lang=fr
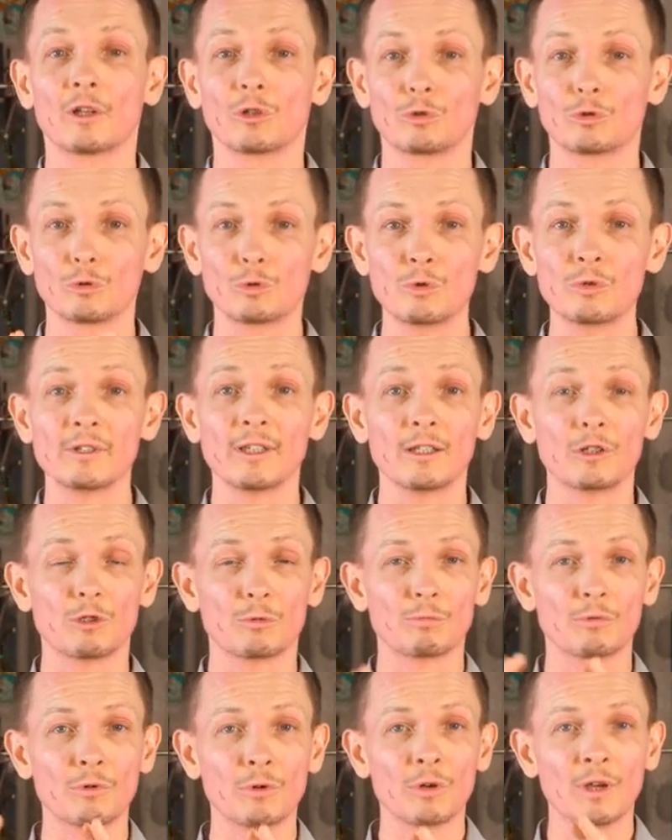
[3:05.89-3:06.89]
Du coup, ça, tu
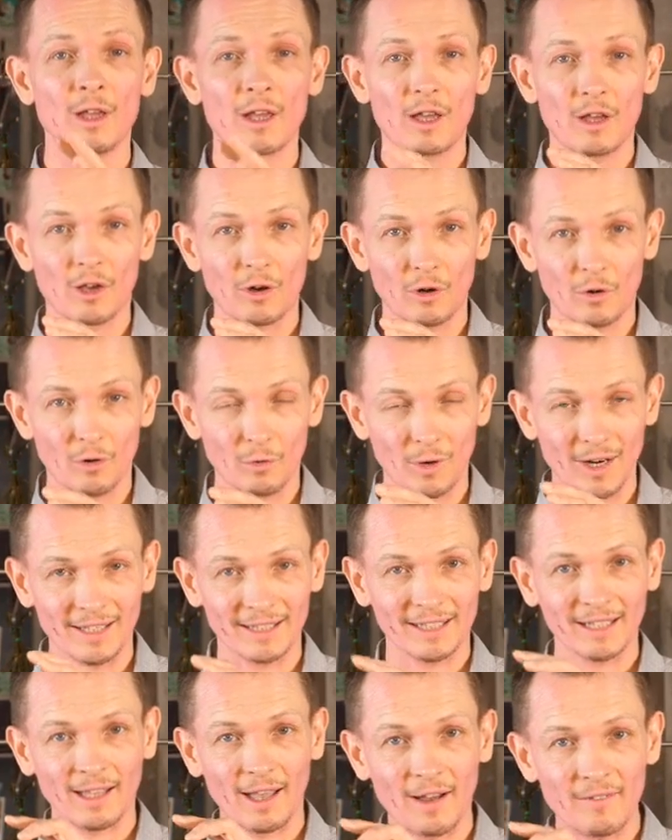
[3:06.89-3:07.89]
peux euh,
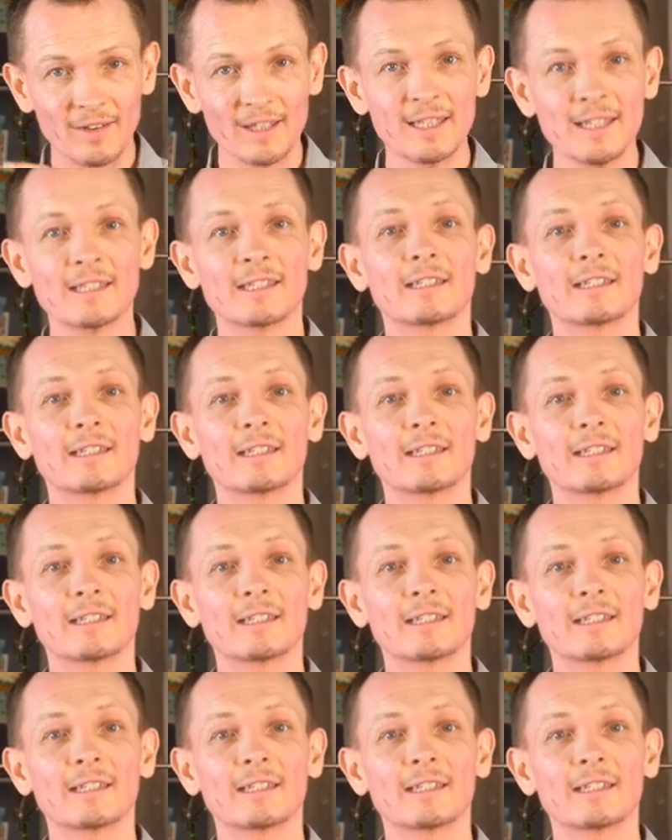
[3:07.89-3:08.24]
travailler